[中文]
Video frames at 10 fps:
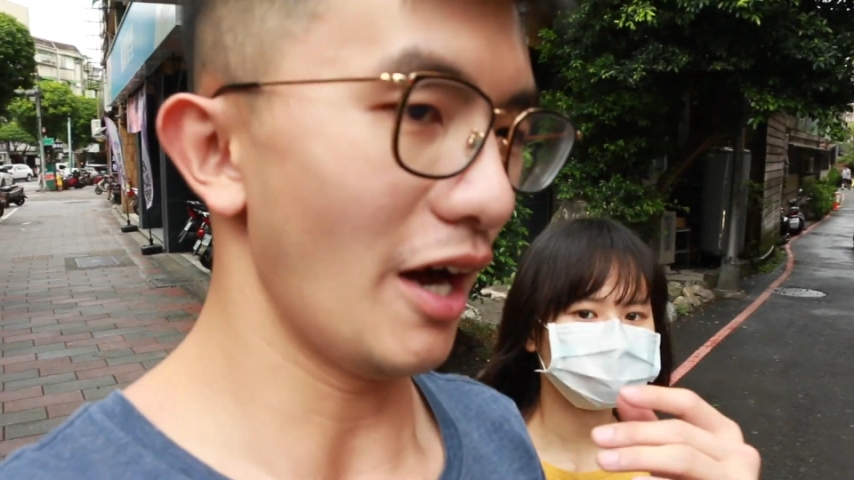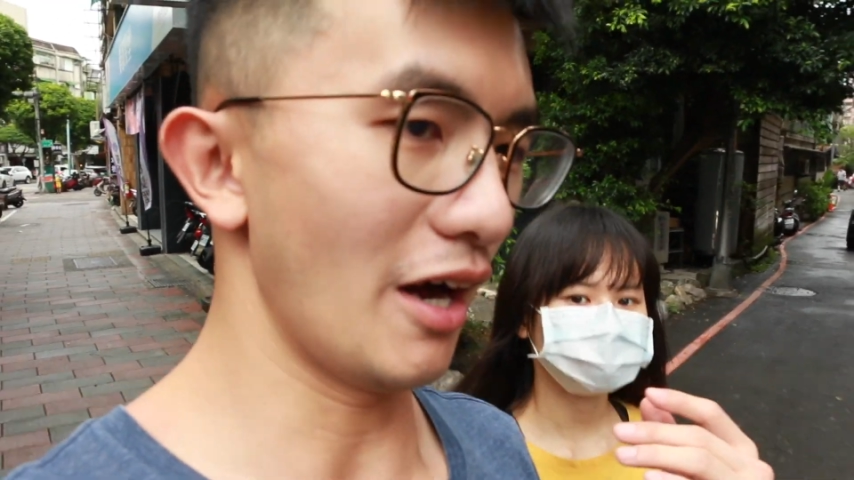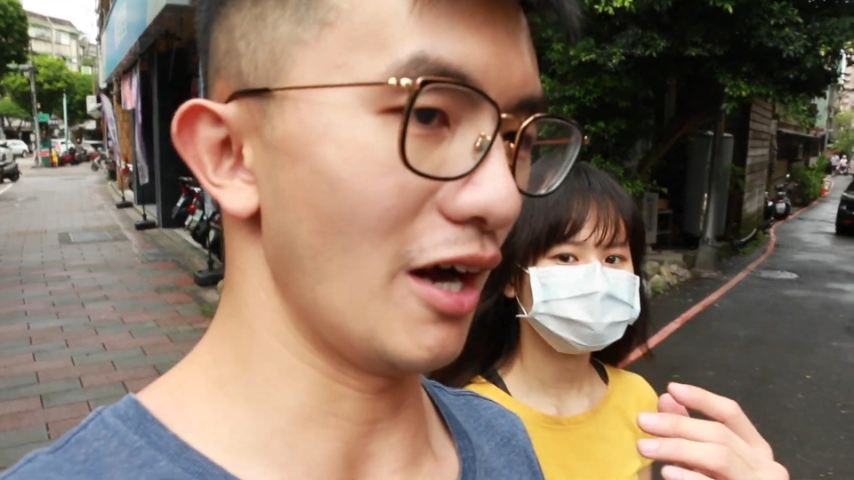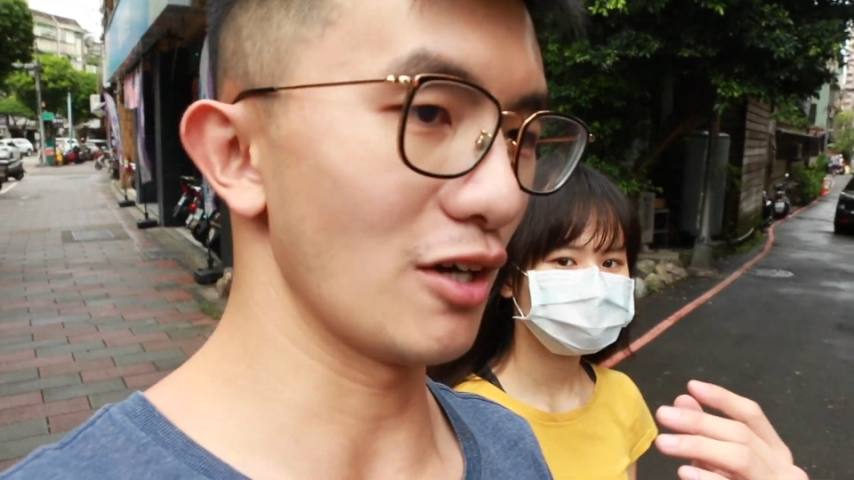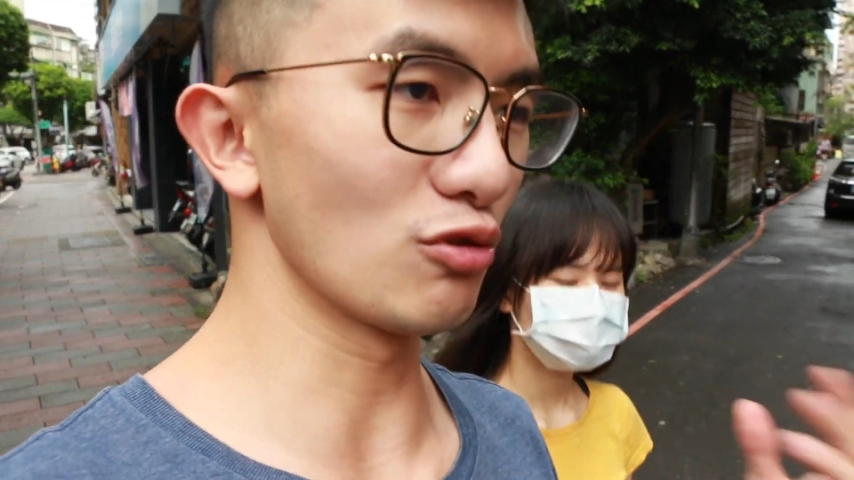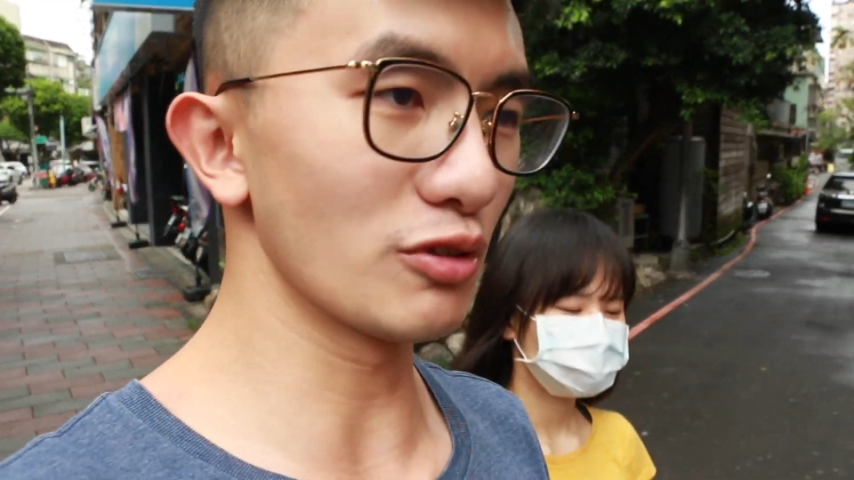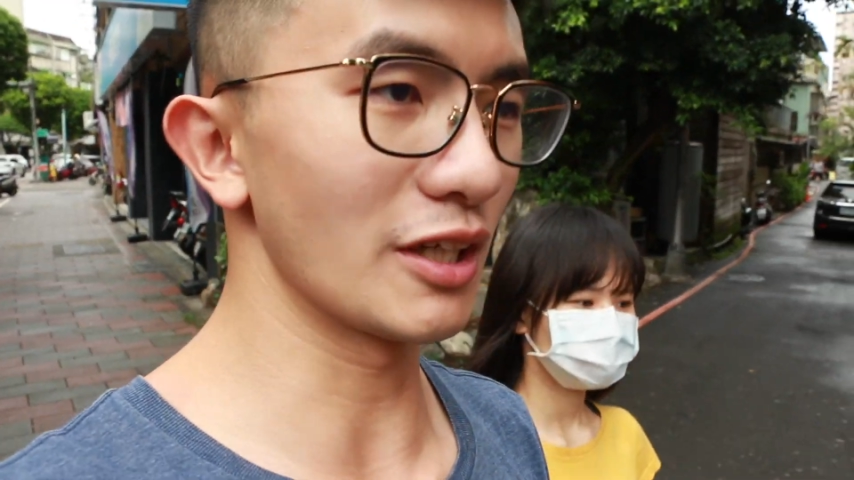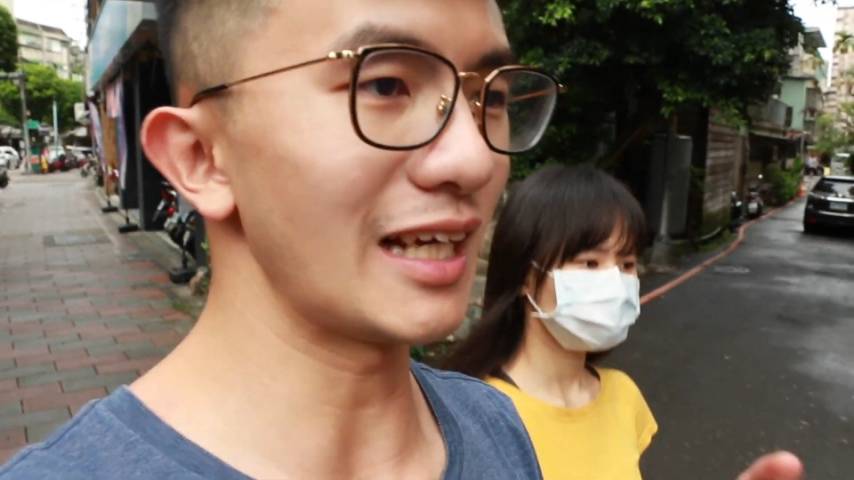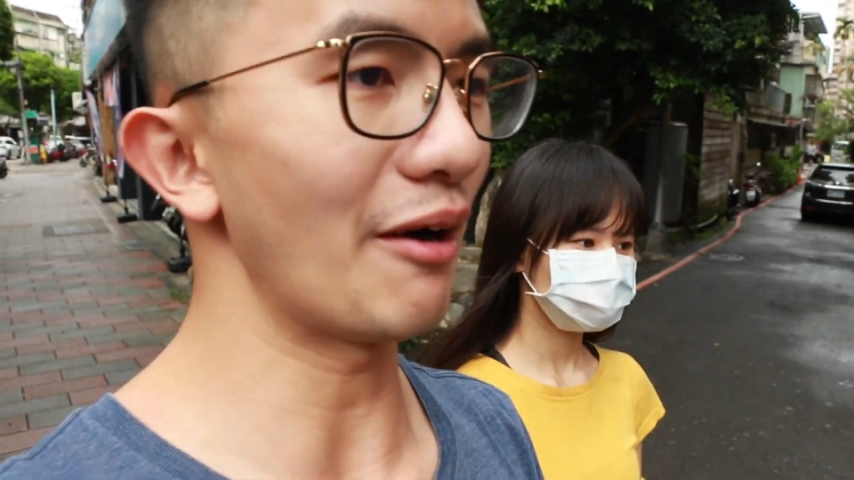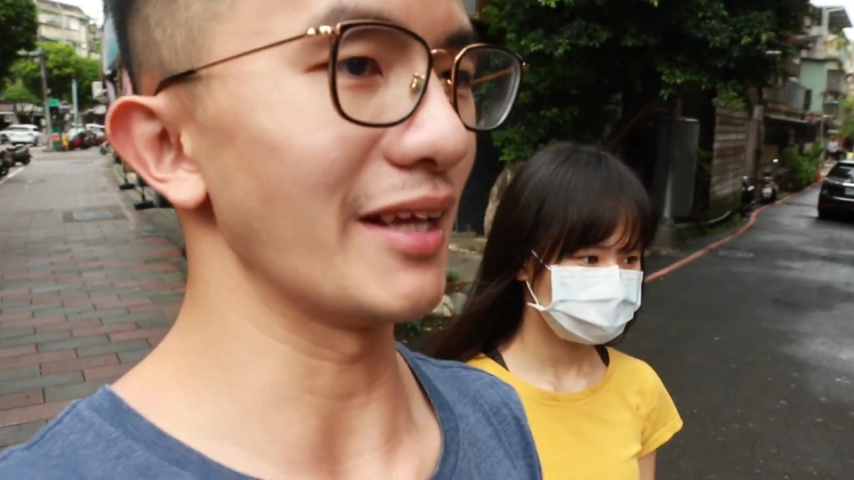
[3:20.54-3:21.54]
呃租
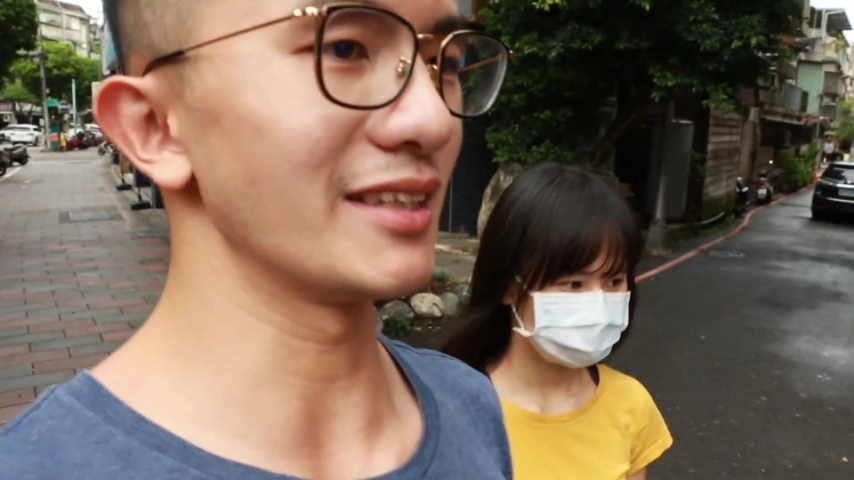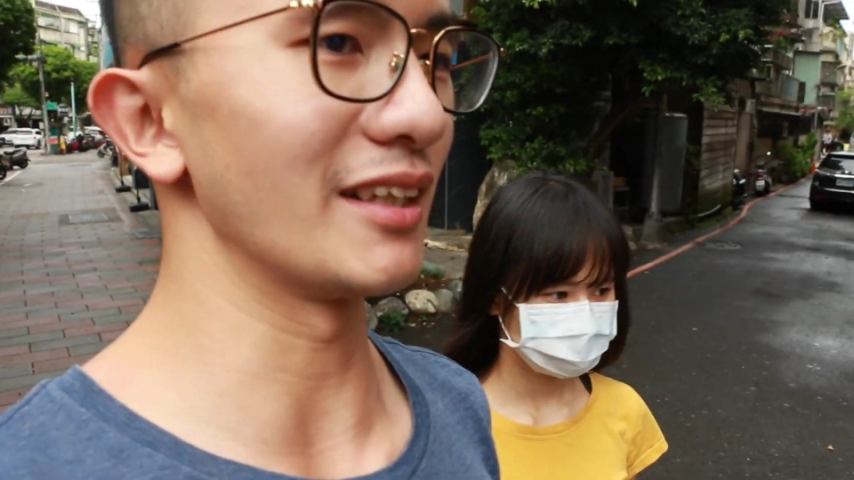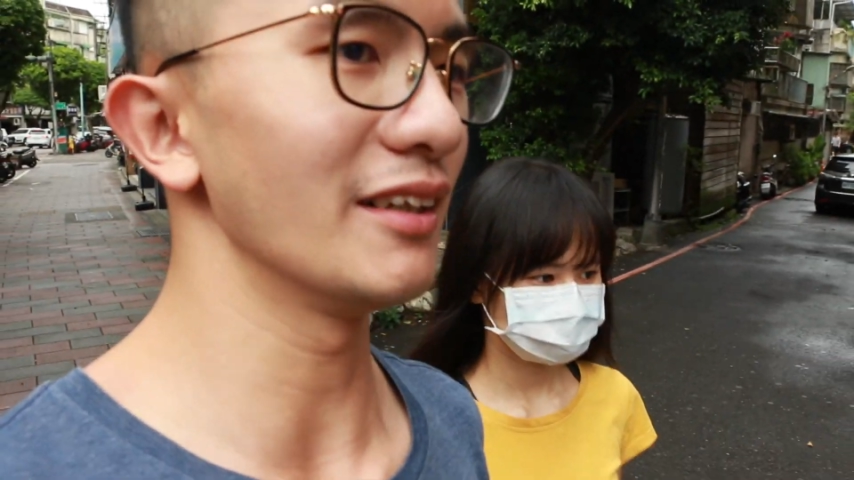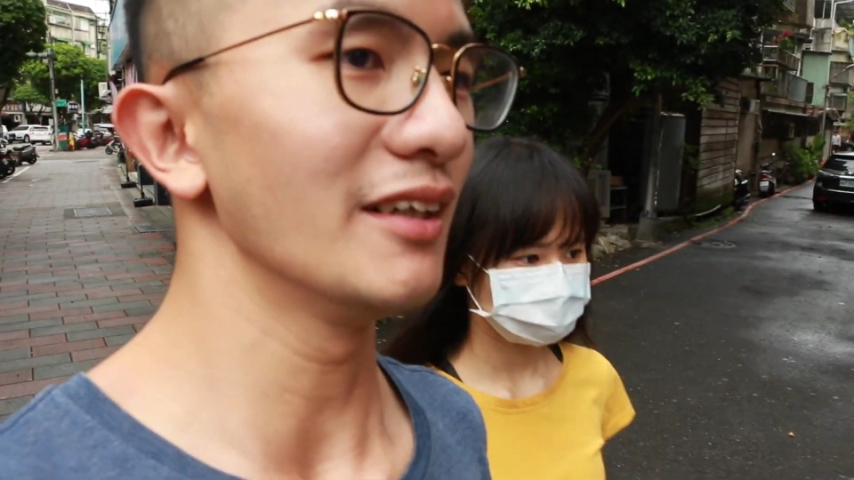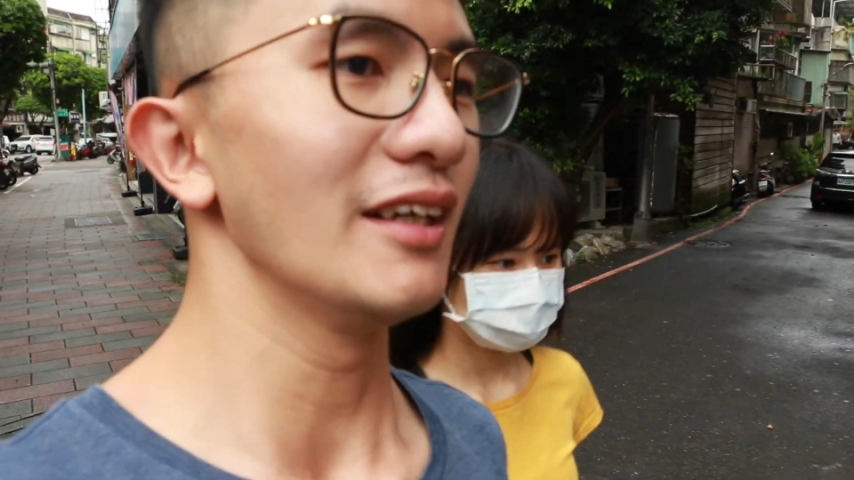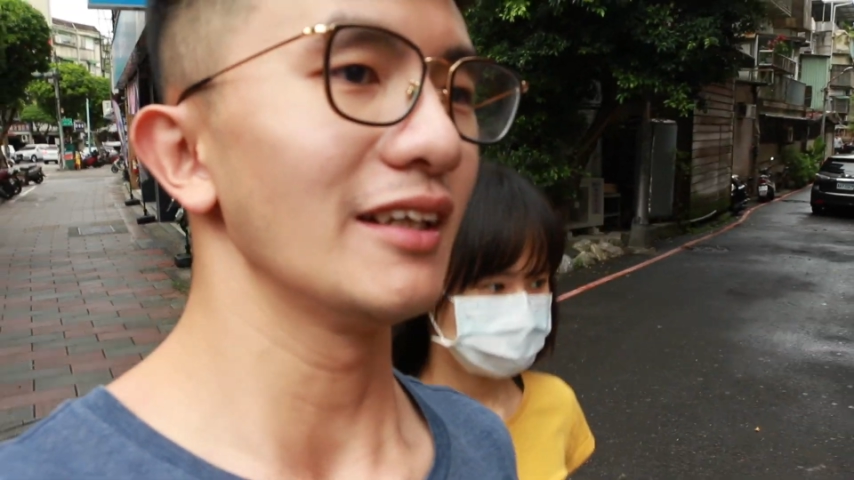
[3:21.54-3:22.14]
车加还车，